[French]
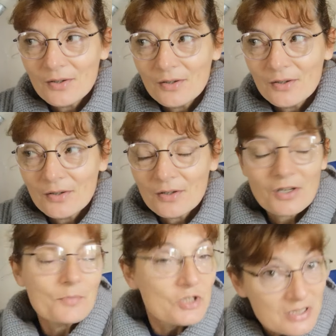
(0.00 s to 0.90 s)
euh,
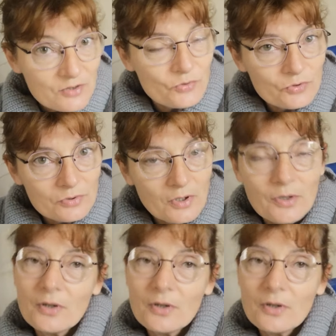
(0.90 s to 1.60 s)
comme je dis toujours,